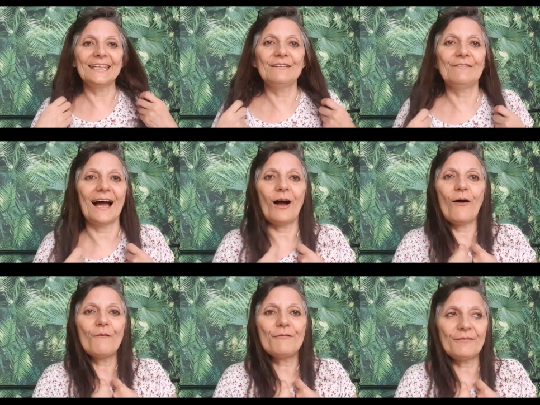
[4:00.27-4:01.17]
il va
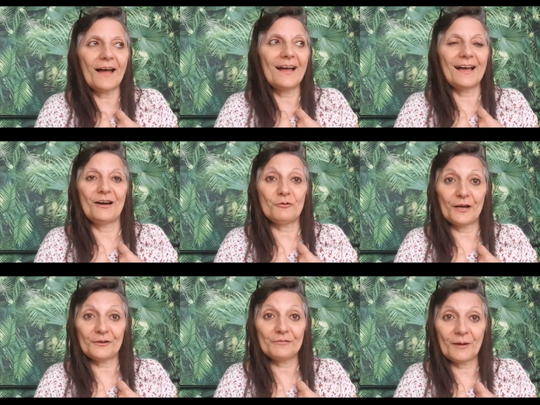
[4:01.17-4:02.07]
enfin
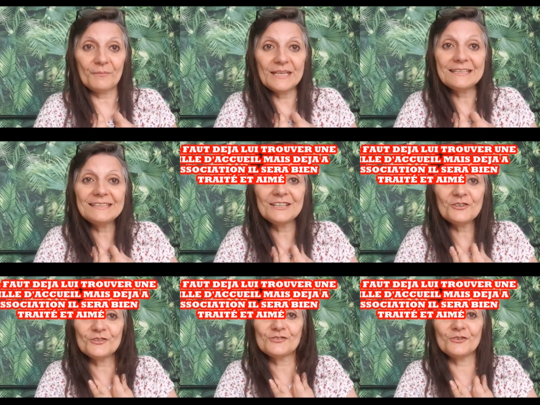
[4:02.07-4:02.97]
avoir une famille digne
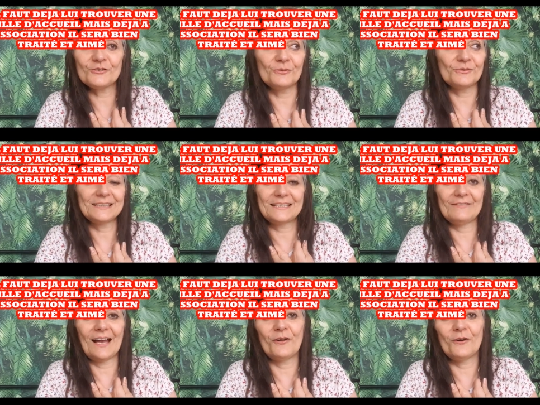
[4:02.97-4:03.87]
de ce nom qui
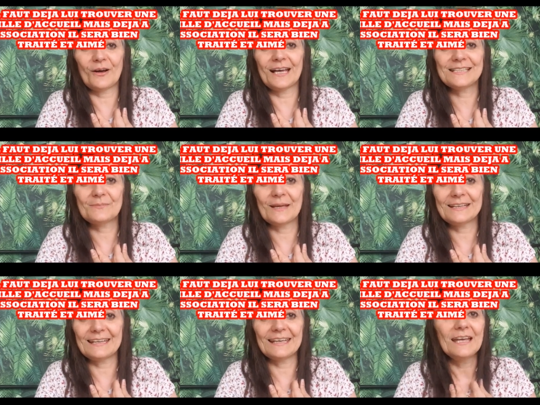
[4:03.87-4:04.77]
va le
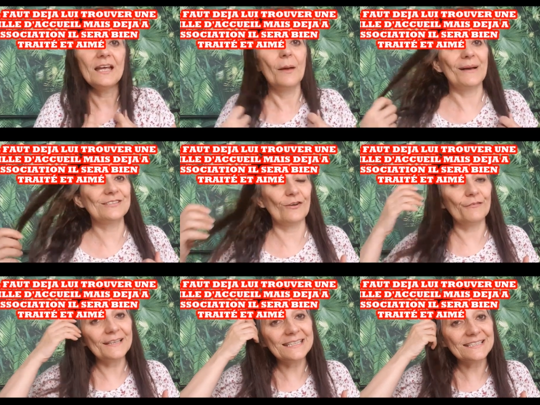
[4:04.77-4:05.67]
respecter parce qu'en
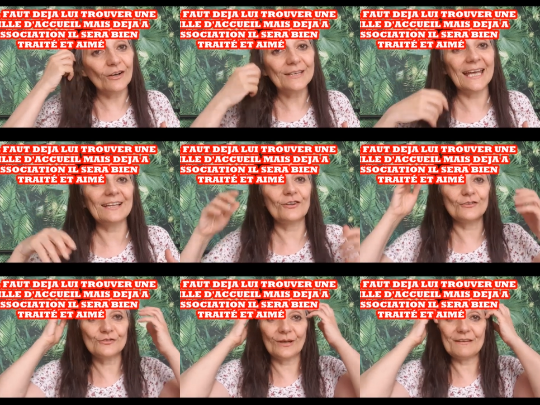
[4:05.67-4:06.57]
fait, ils enquêtent
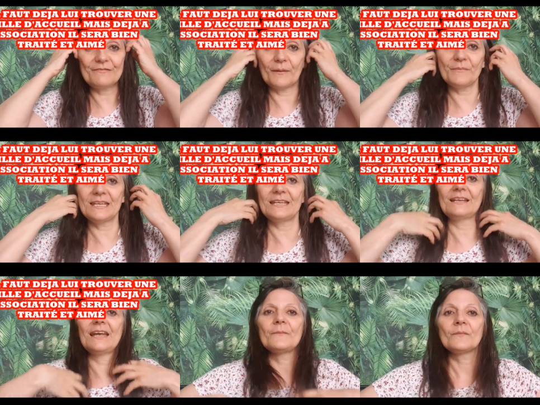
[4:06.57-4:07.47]
sur les
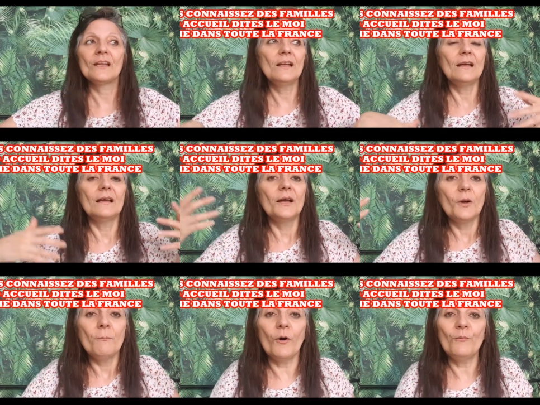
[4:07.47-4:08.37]
familles.
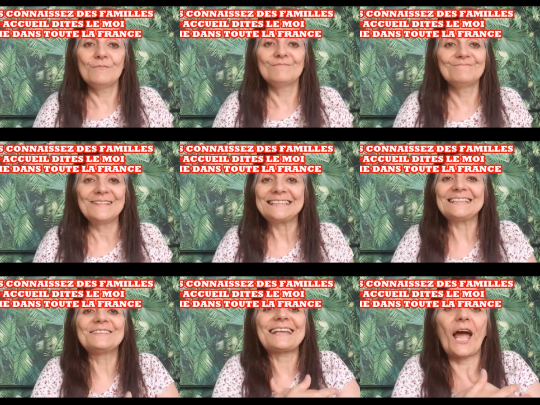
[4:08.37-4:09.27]
Bon,
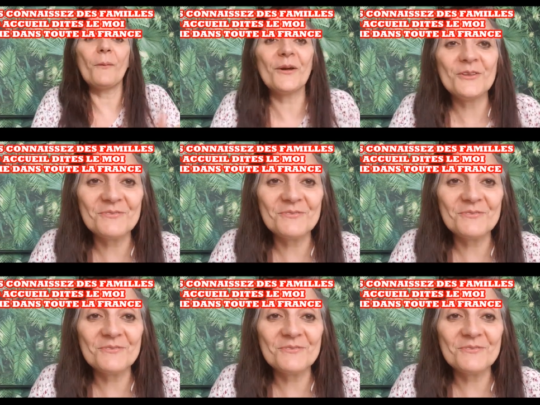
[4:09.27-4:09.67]
c'est une très bonne